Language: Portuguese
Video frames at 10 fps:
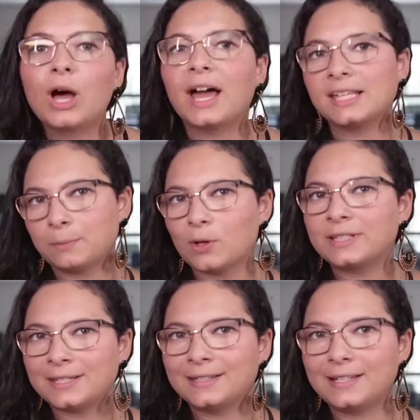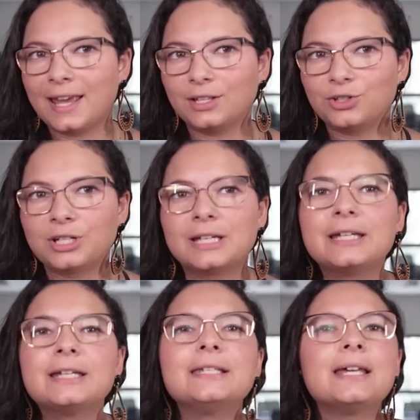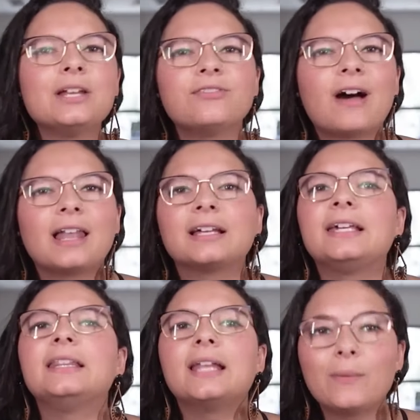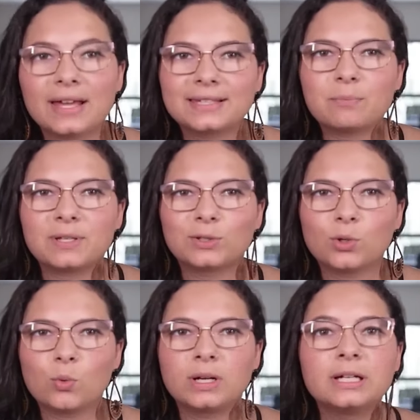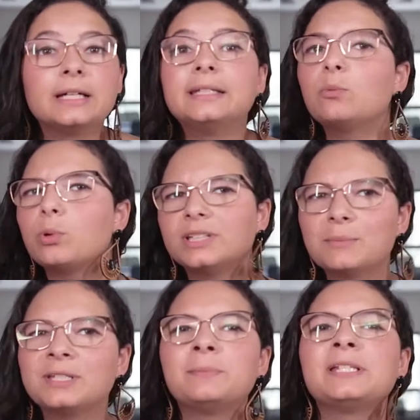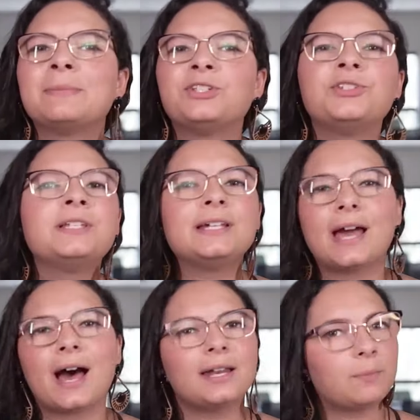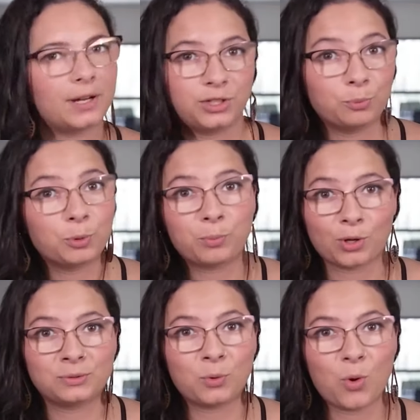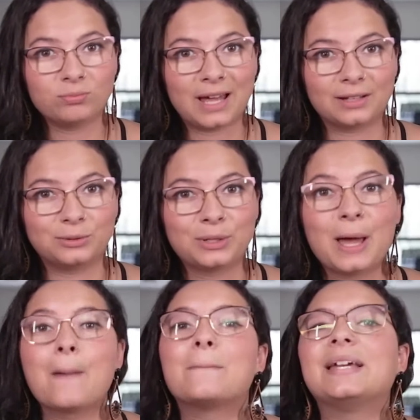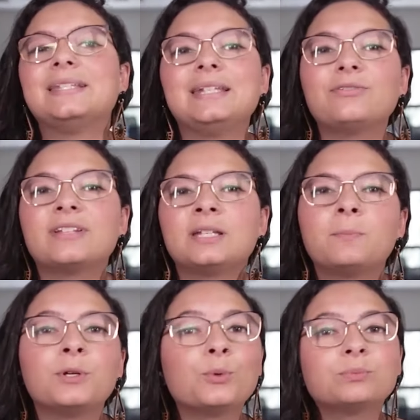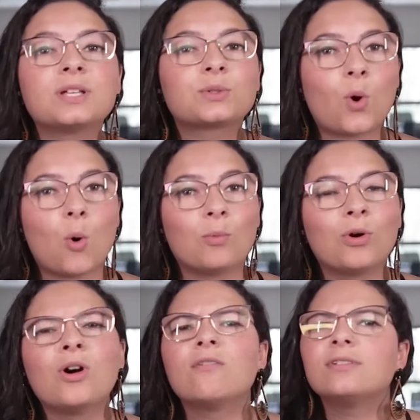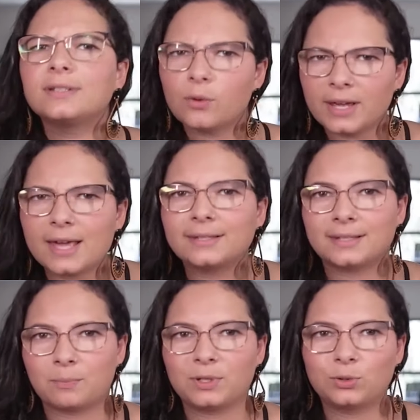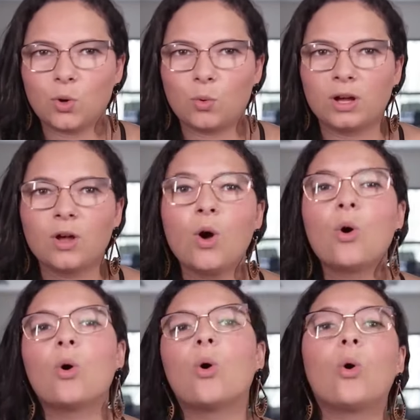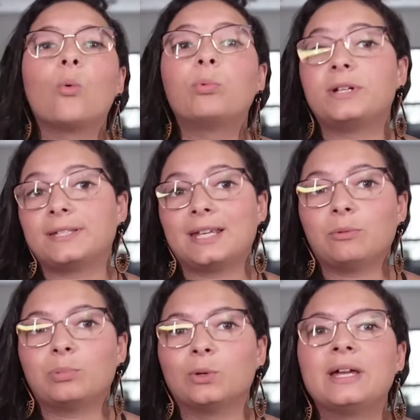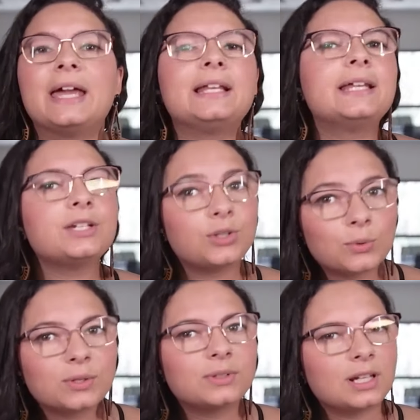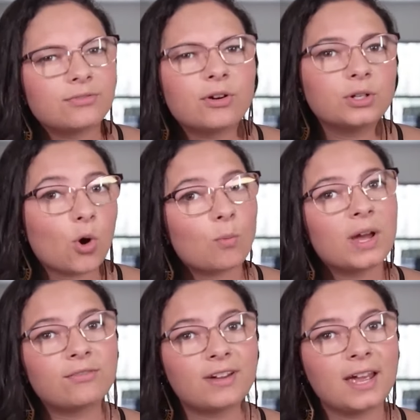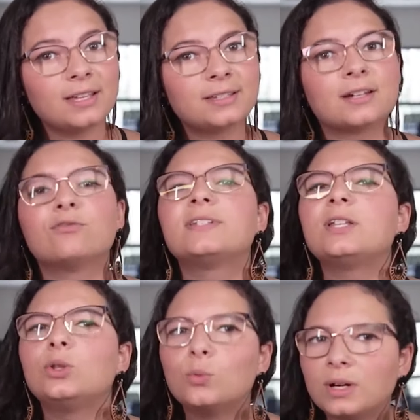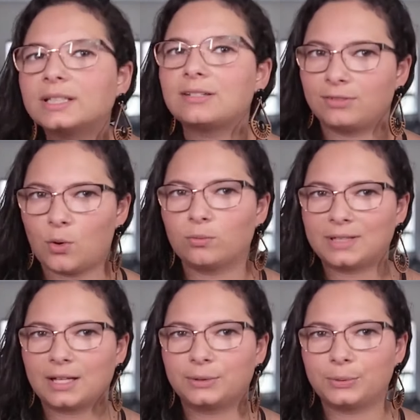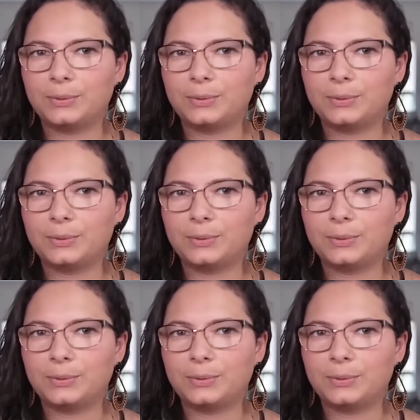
a resposta desse cliente. Se ele fala que não é essa pessoa, não podemos simplesmente desligar e partir para o próximo contato, mas sim fazer perguntas como: Você conhece essa pessoa? Ou, por exemplo, ele deixou seu telefone como referência, você nunca teve contato com